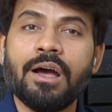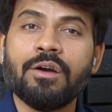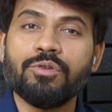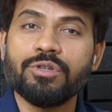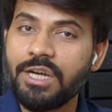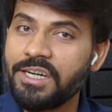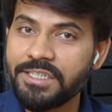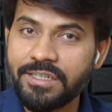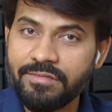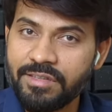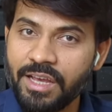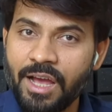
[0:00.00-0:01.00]
कुछ
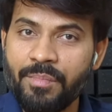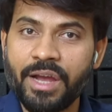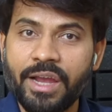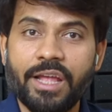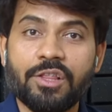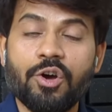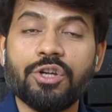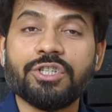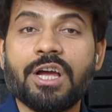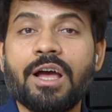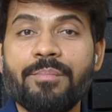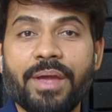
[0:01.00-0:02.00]
अर्जेंसी काम आ गया था और
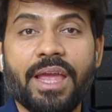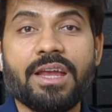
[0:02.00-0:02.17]
जहां पे